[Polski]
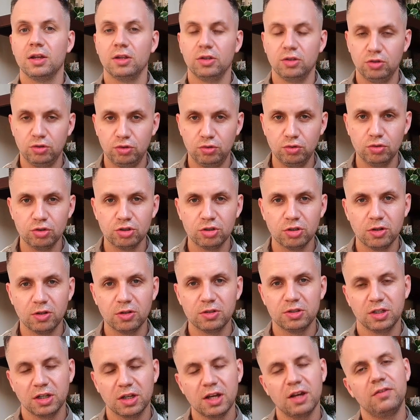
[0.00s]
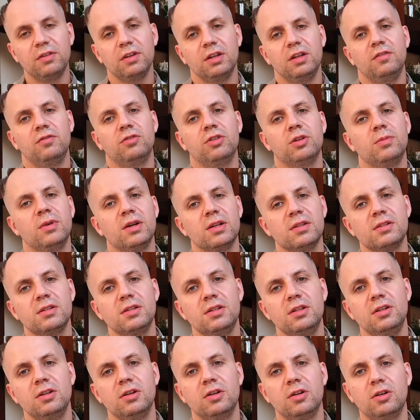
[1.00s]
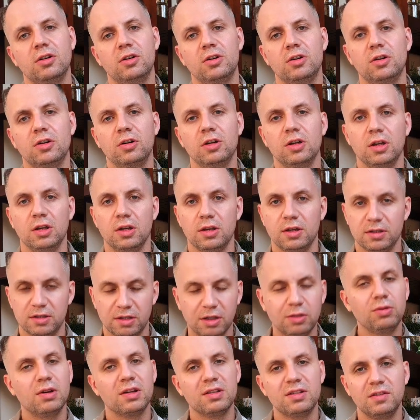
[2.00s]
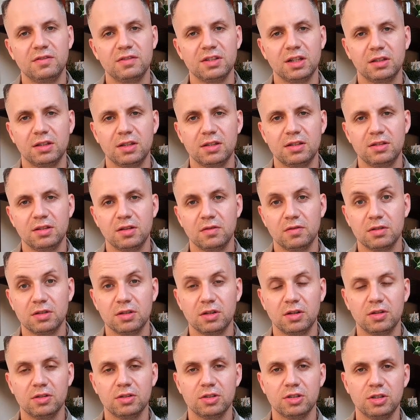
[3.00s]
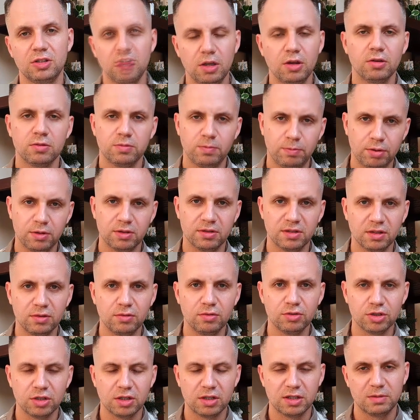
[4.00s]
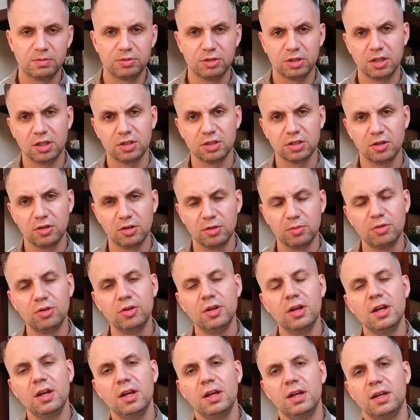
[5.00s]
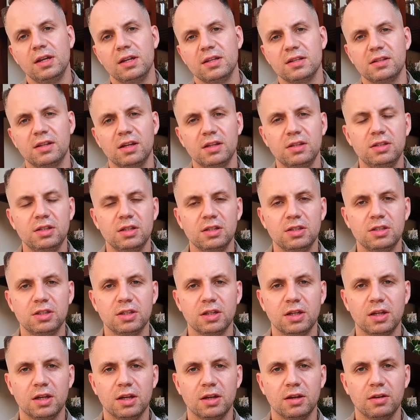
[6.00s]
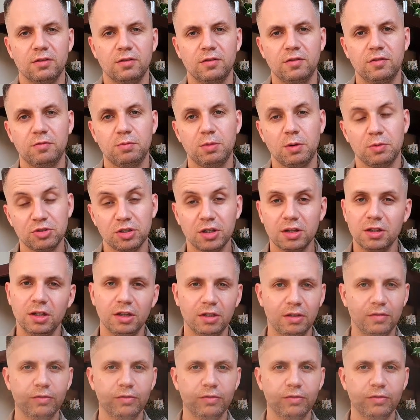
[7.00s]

dużo ciekawych informacji o sytuacji w Sandecji Nowy Sącz i o procedurze sprzedaży klubu znajdziecie w poprzednich